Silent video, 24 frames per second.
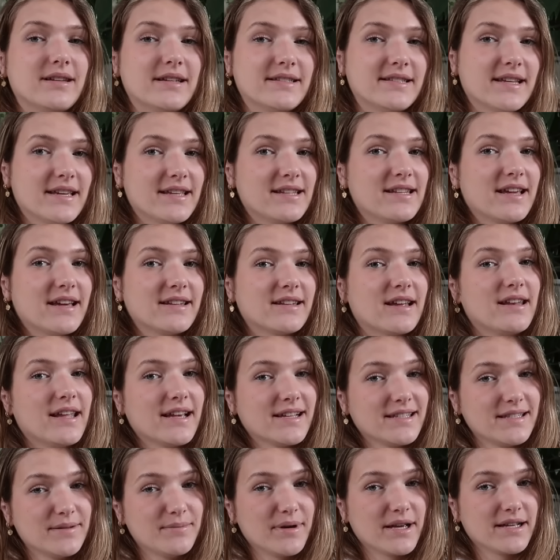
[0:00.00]
Tatsächlich hat
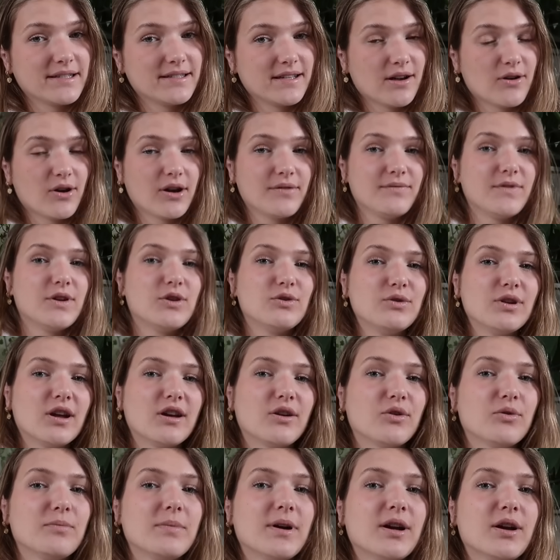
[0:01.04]
Alexi Bexi auch ein Video
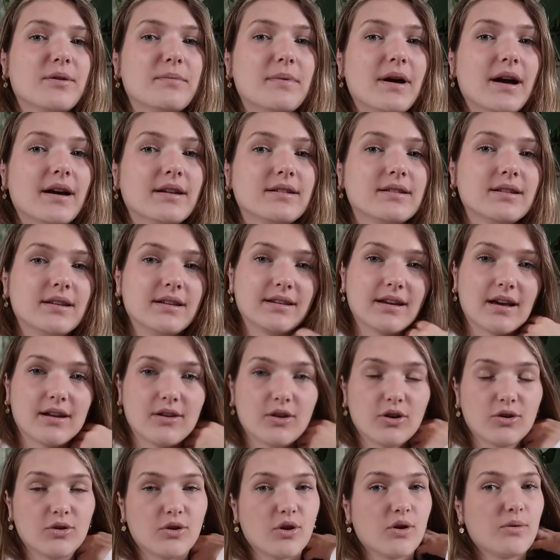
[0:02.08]
darüber gemacht. Ich kann
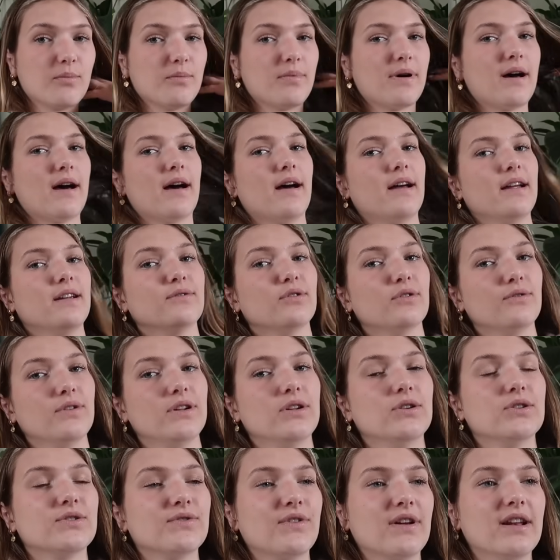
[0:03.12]
auch noch ein paar
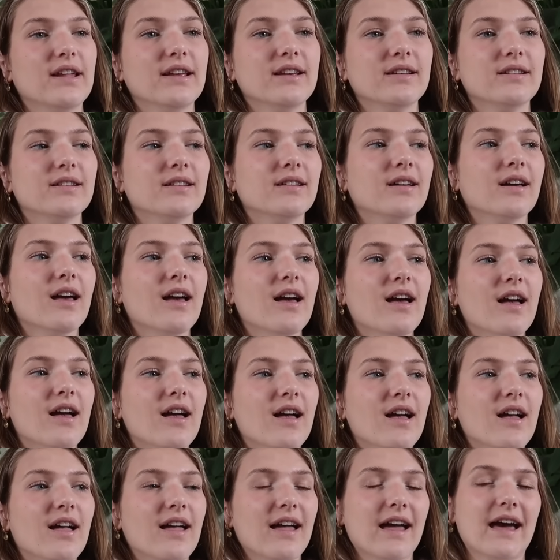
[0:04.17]
Infovideos verlinken.
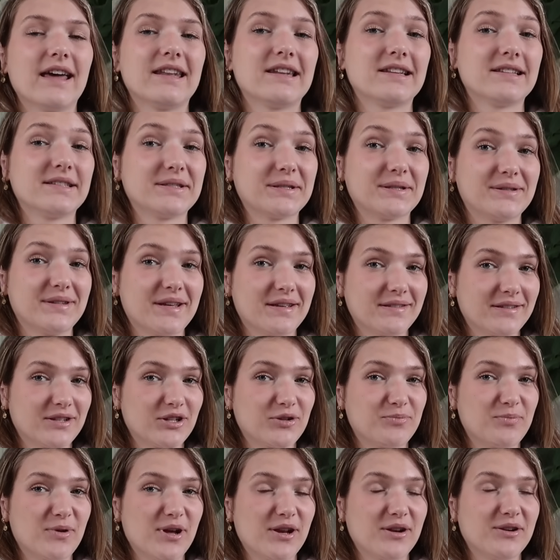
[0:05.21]
Er hat das sehr, sehr
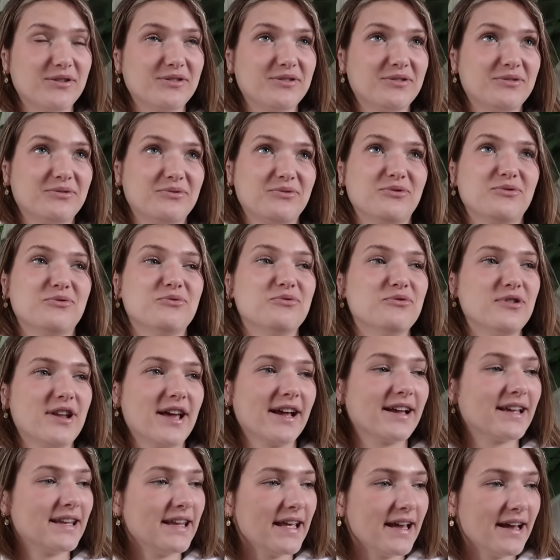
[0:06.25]
spannend und cool
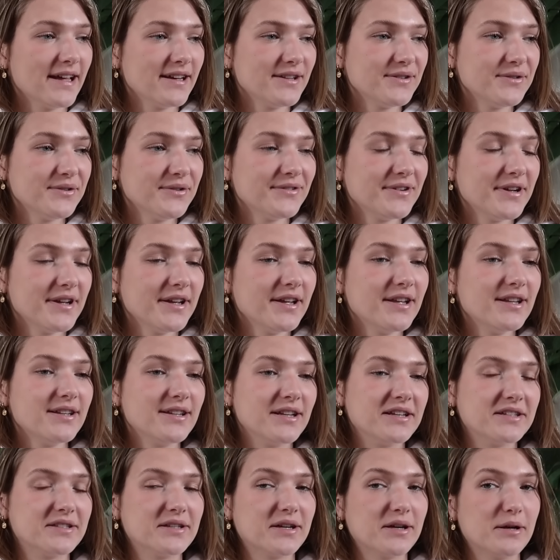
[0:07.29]
erklärt.
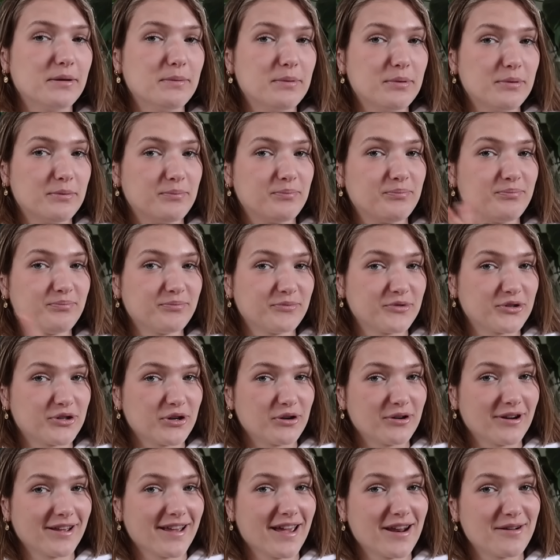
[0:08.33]
Deshalb
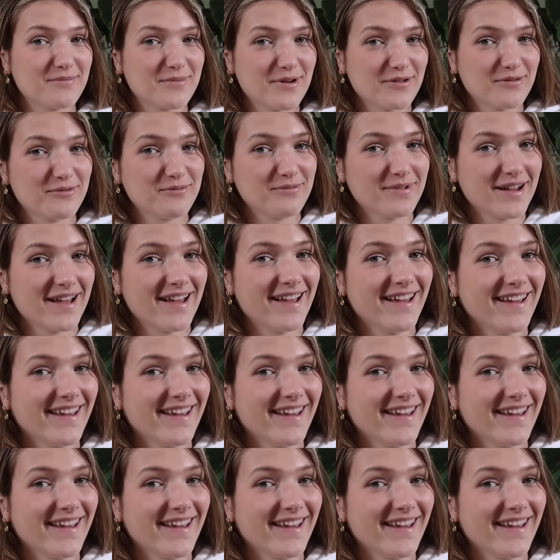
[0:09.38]
schau da gerne mal vorbei.